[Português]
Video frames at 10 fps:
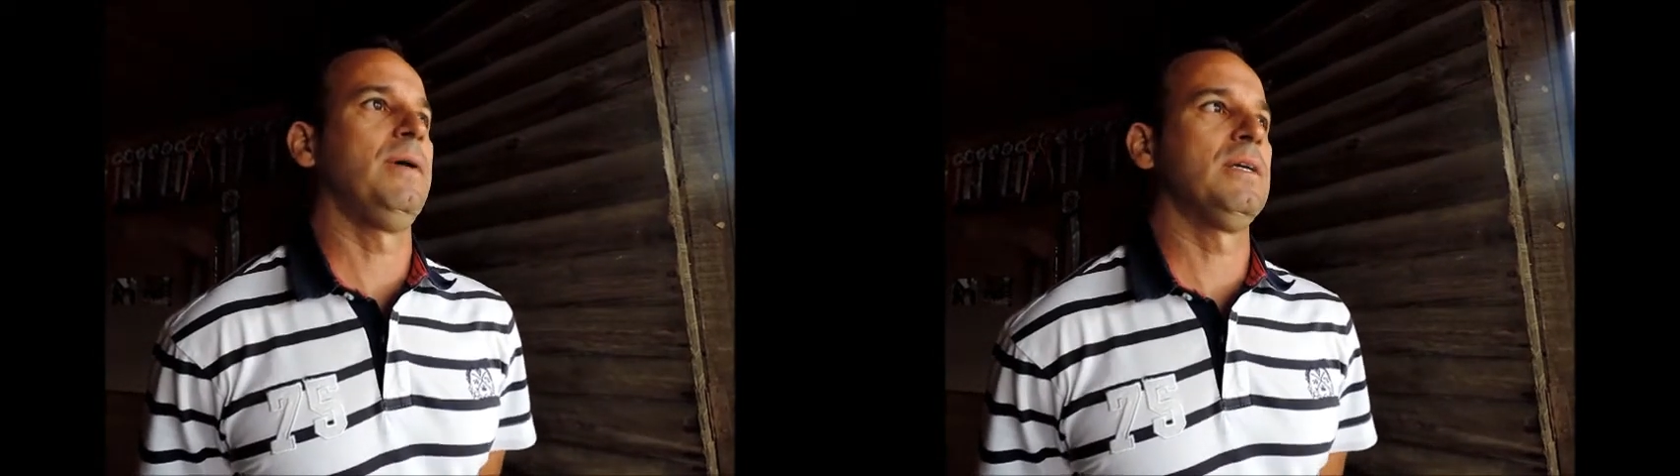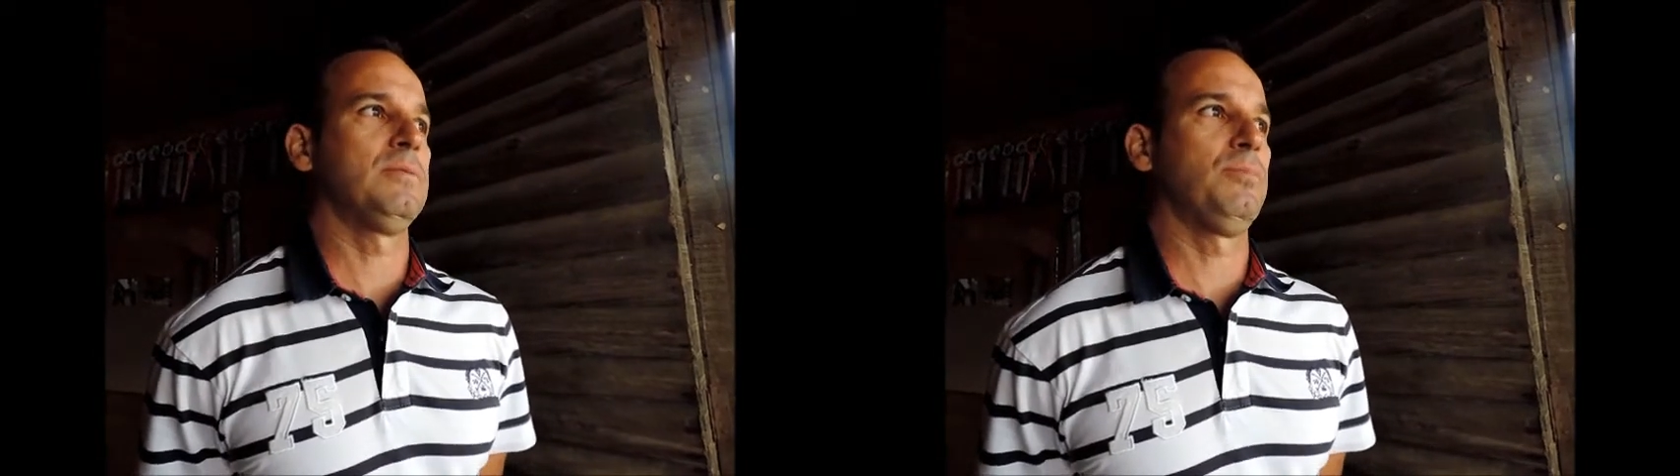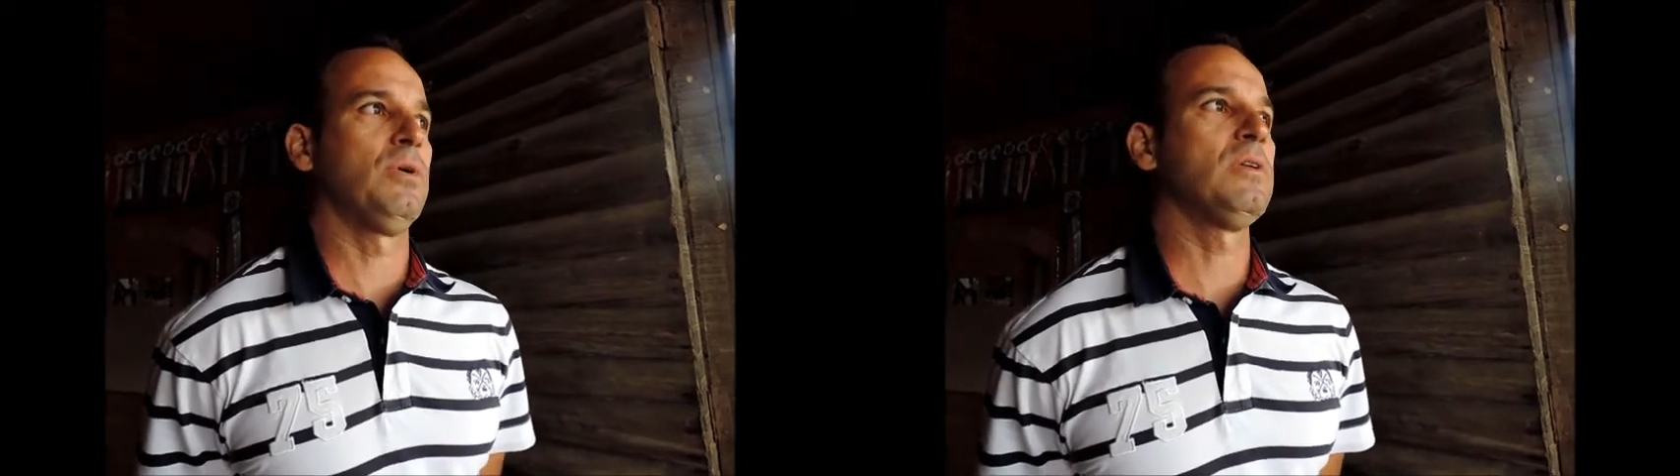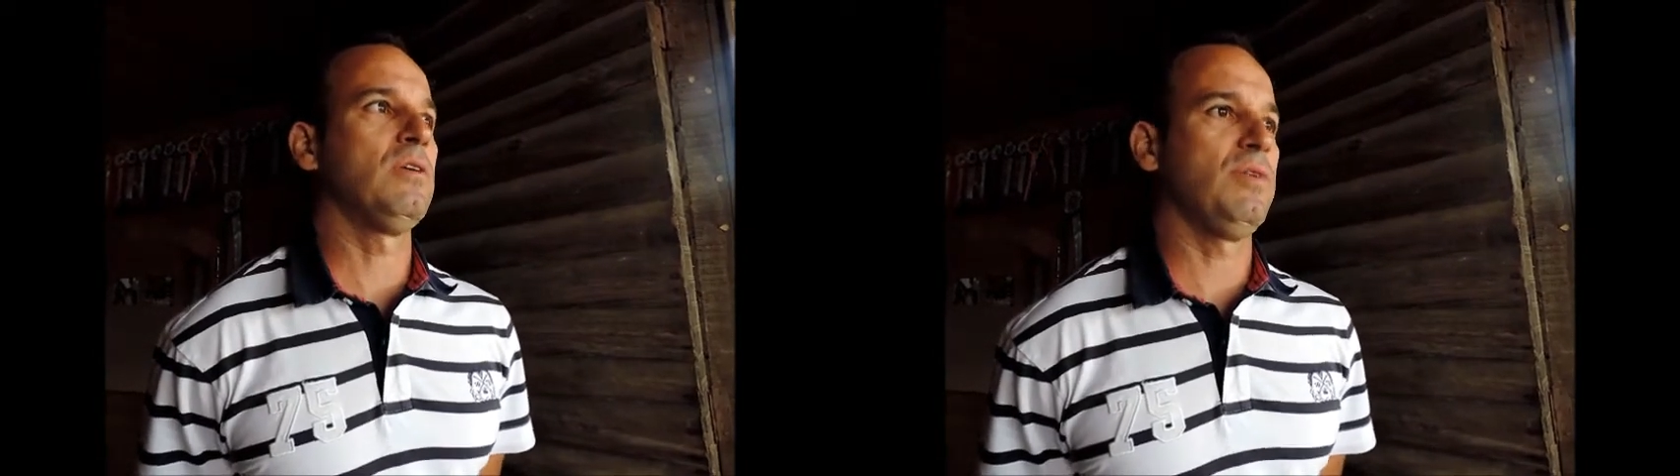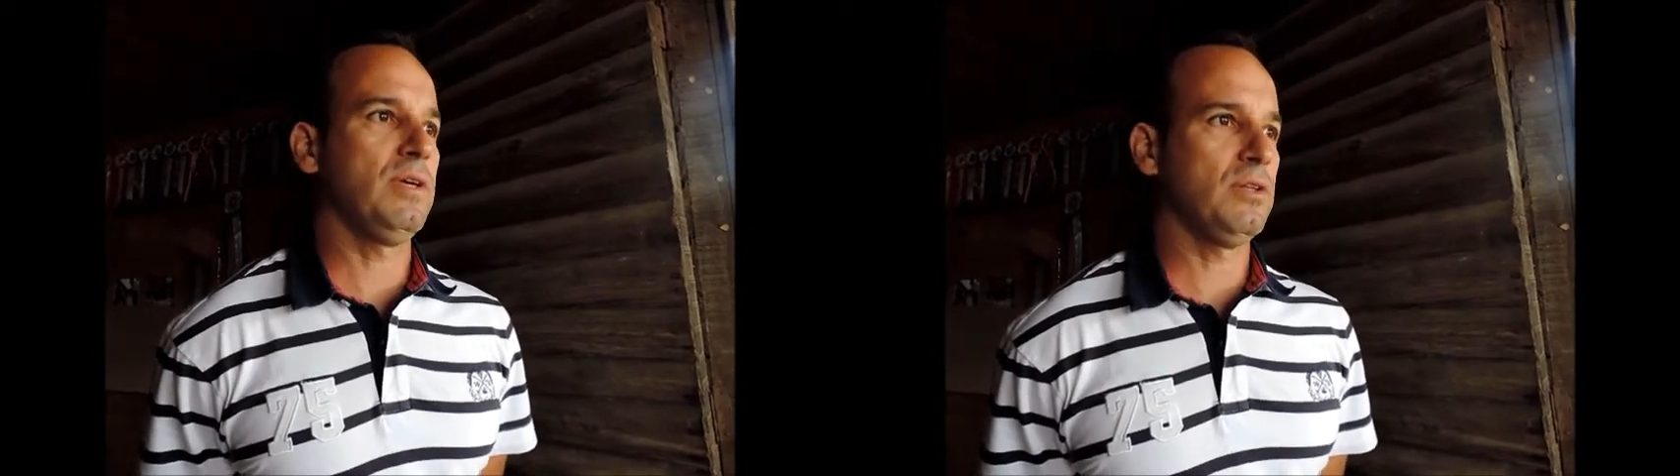mas para o ano
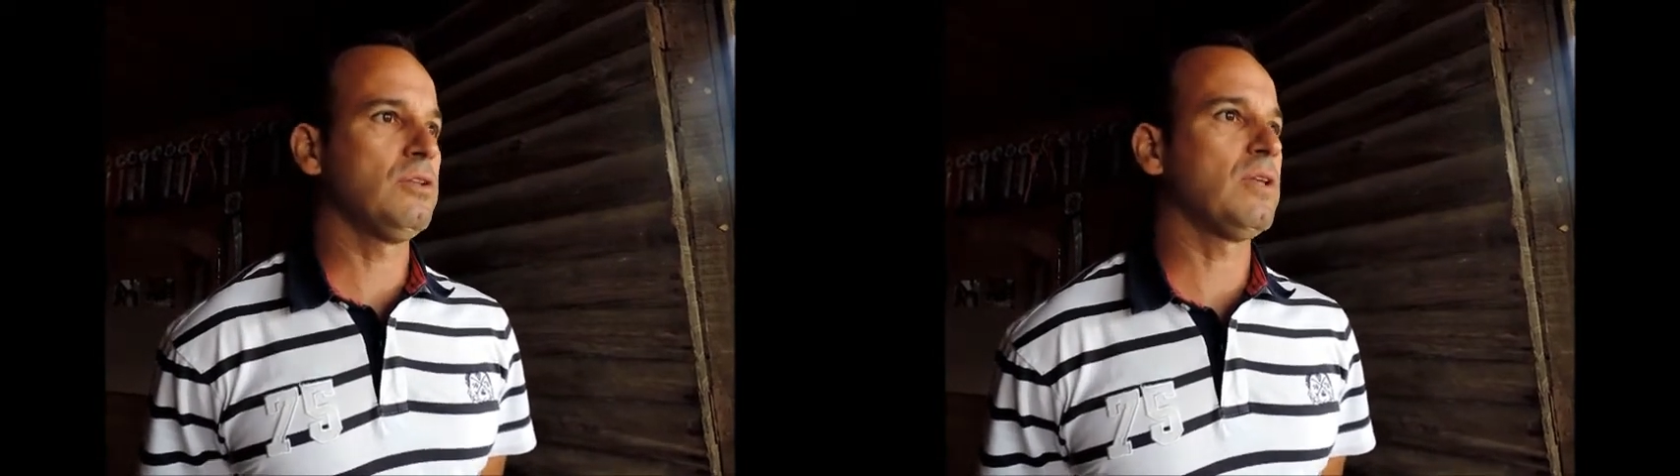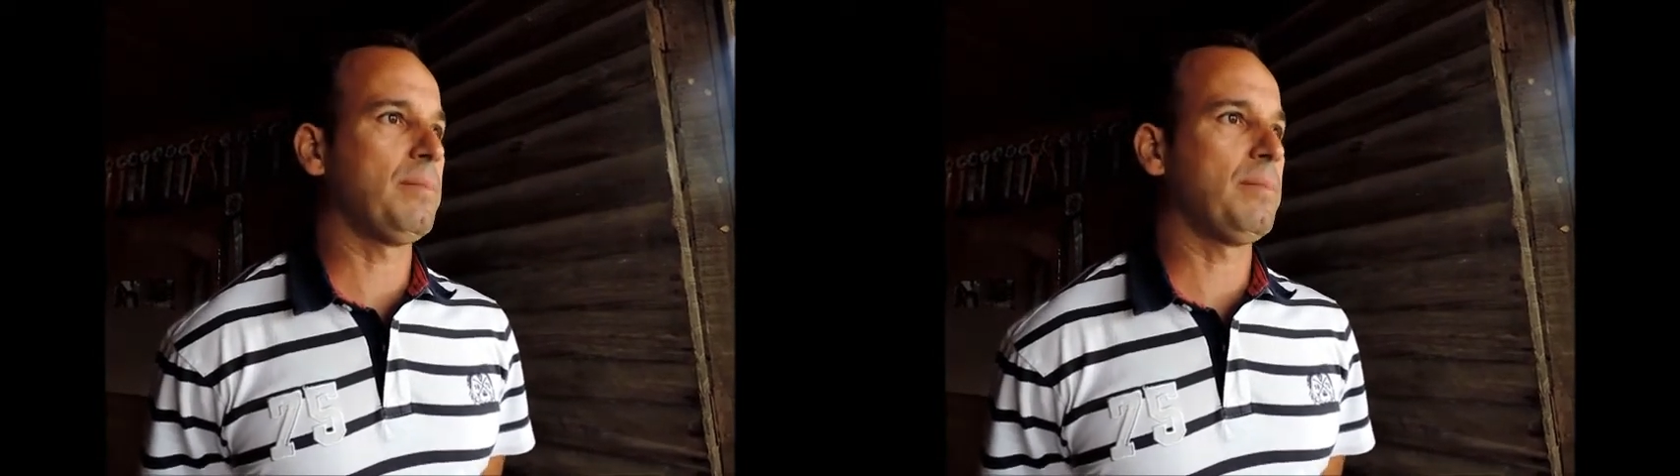que vem a gente